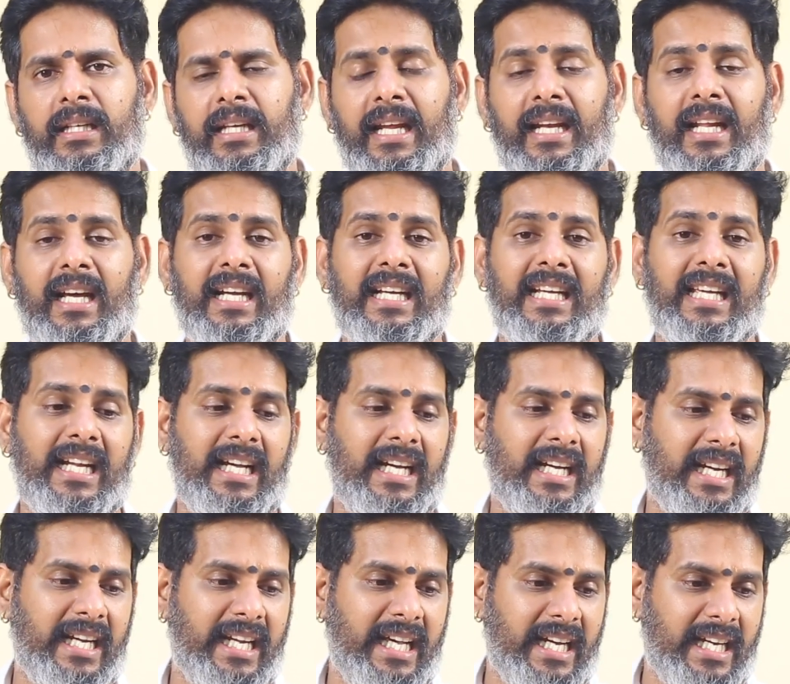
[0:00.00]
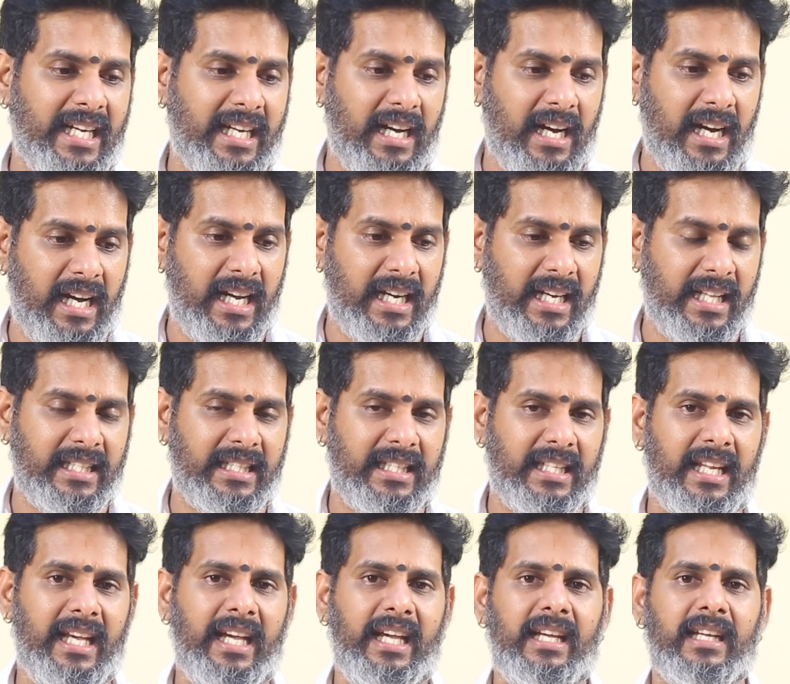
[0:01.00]
ஏன்னா கிரகண
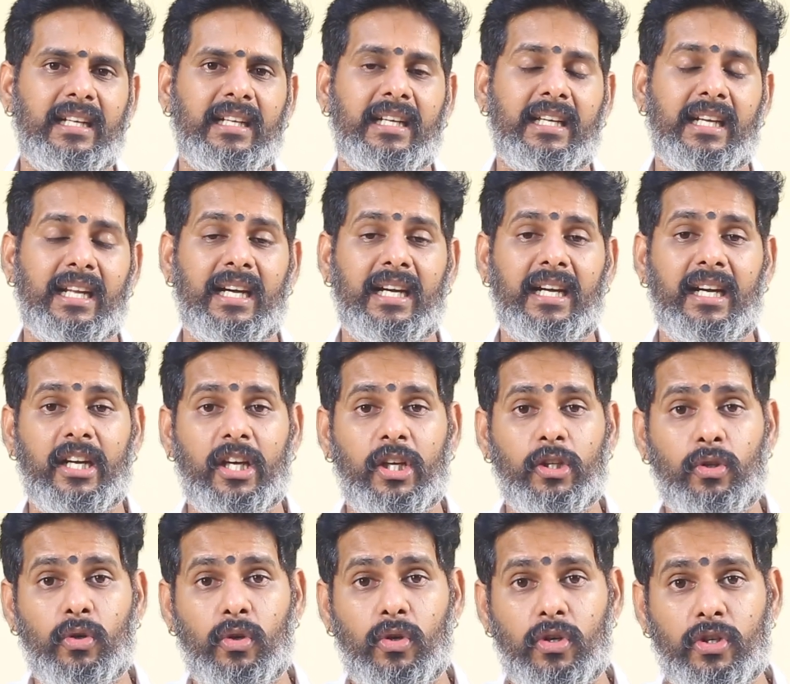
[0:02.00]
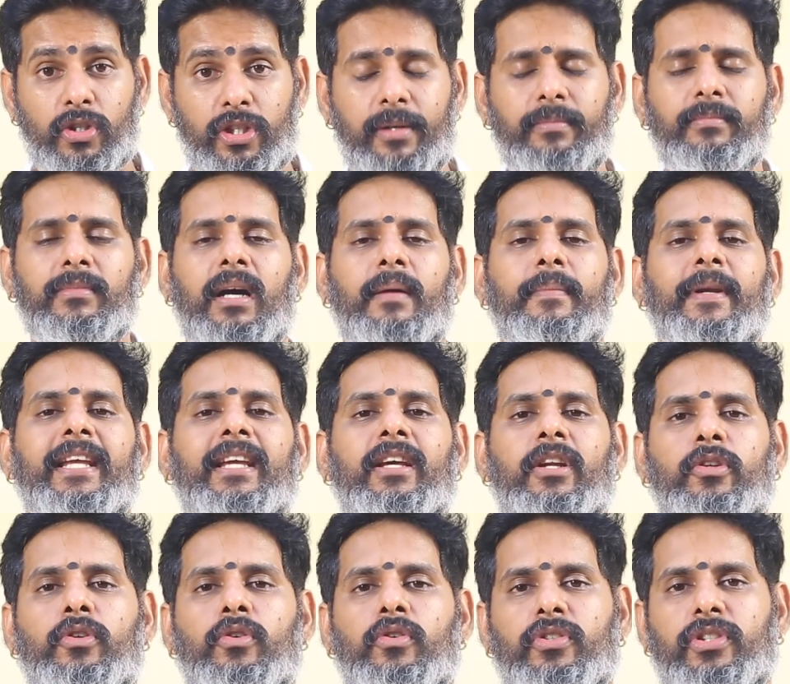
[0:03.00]
காலத்தில் கிரகண தோஷம்
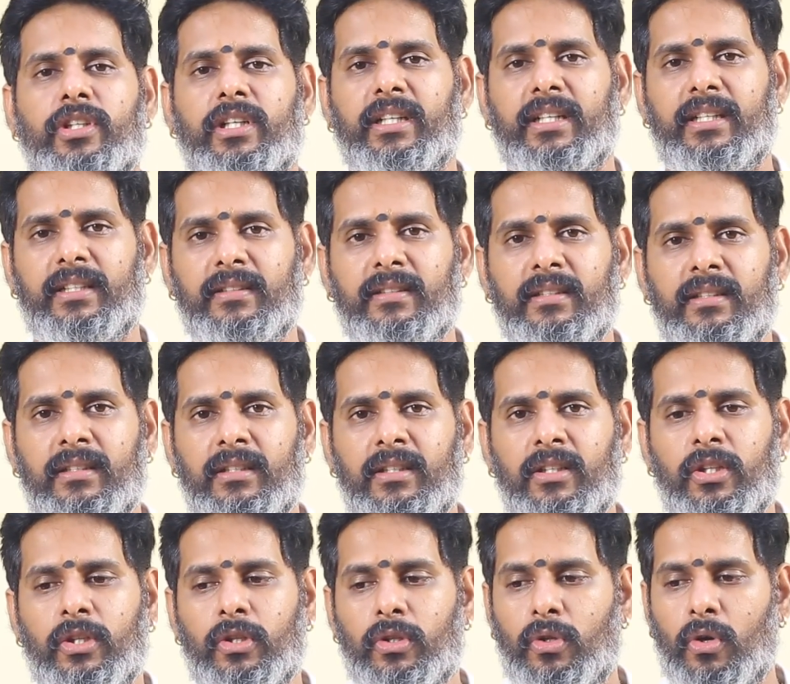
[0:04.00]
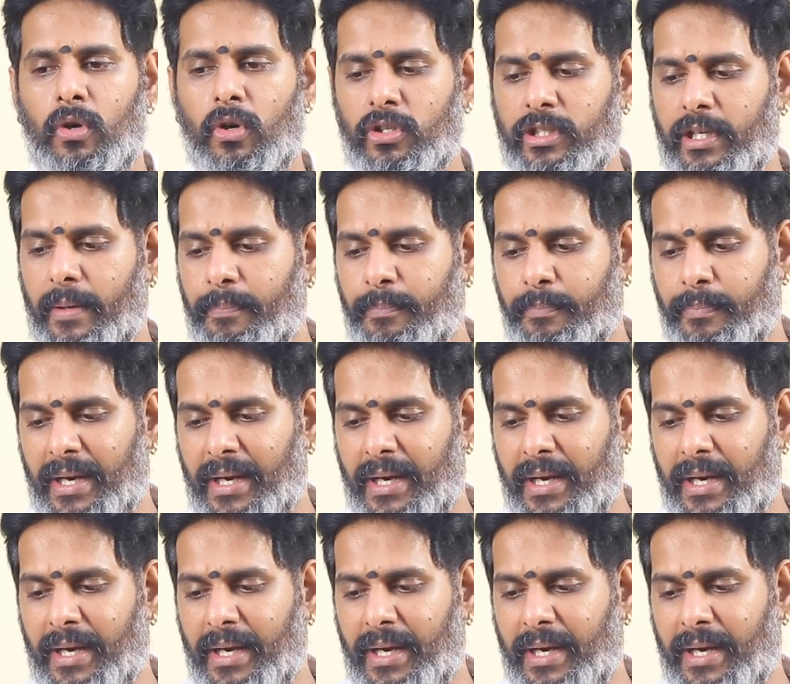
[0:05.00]
அப்படிங்கிற தோஷம் இருக்குது தோஷ